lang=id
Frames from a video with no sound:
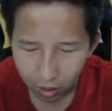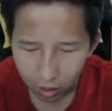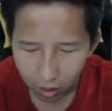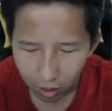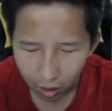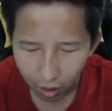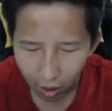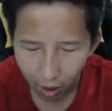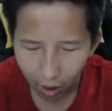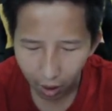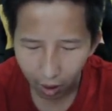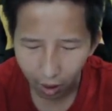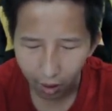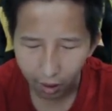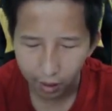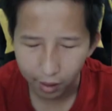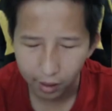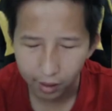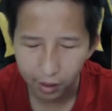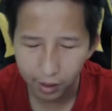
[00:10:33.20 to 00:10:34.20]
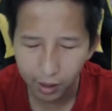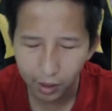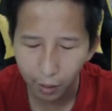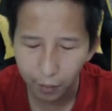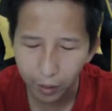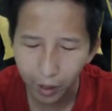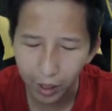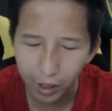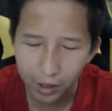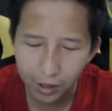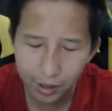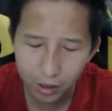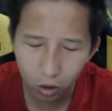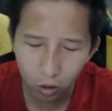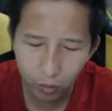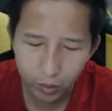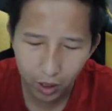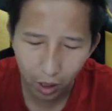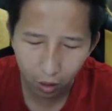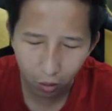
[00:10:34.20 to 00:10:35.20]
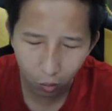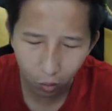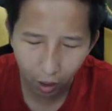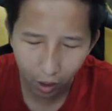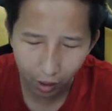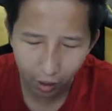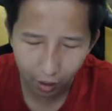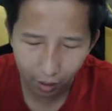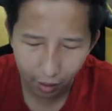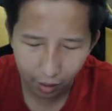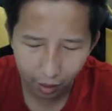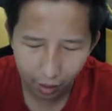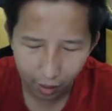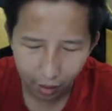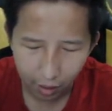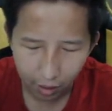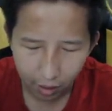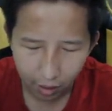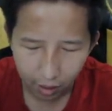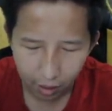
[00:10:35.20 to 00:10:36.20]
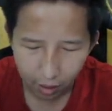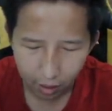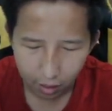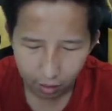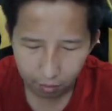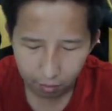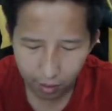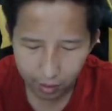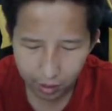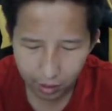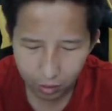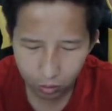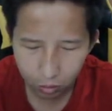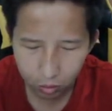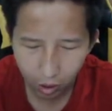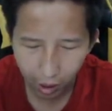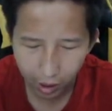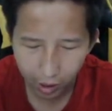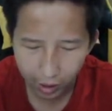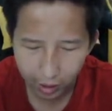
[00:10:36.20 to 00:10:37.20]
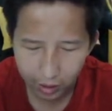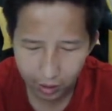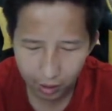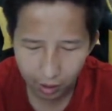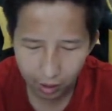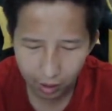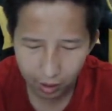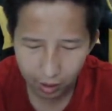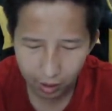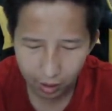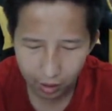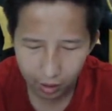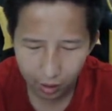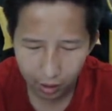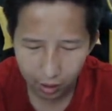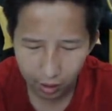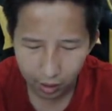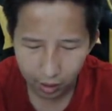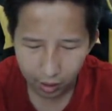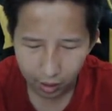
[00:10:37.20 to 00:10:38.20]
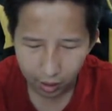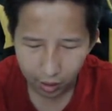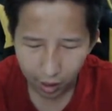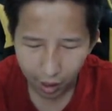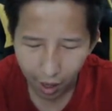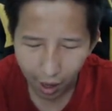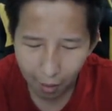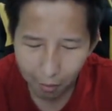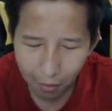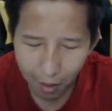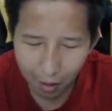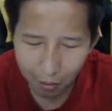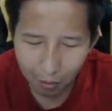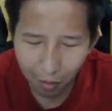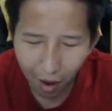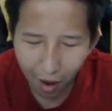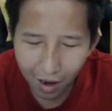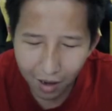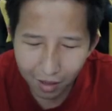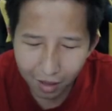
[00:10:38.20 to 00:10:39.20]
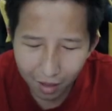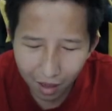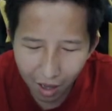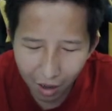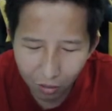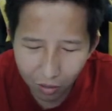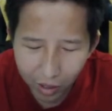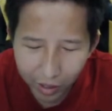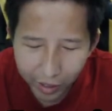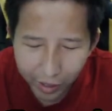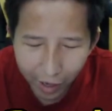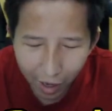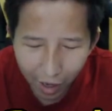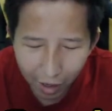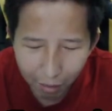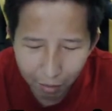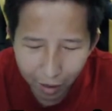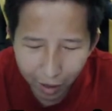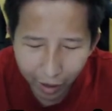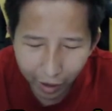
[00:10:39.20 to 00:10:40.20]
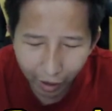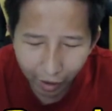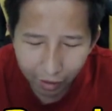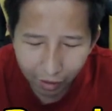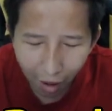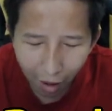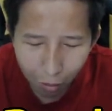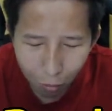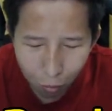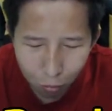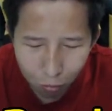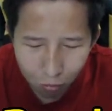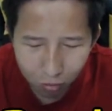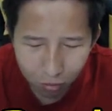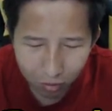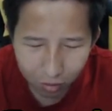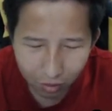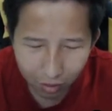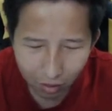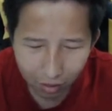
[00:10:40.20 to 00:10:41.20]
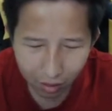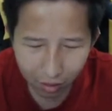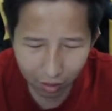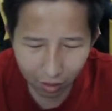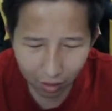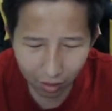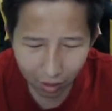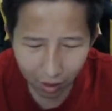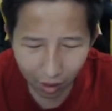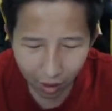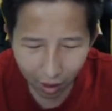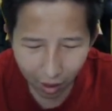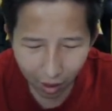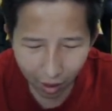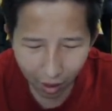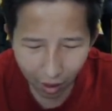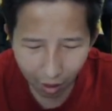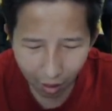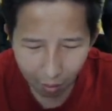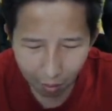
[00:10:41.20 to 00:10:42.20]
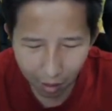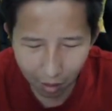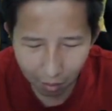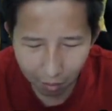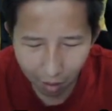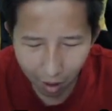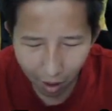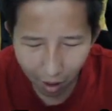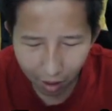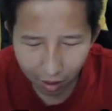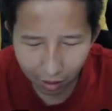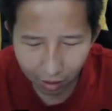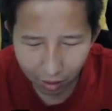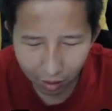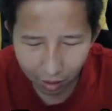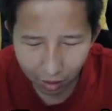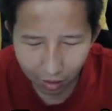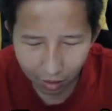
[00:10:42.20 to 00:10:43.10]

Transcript: Nah, ini tapi kayaknya sih gue bisa keluar nih. Biasanya susah aman guys ya. Bang, aman, bang? aman banget lah, udah di dalam mana ada yang tahu. Aman banget lah.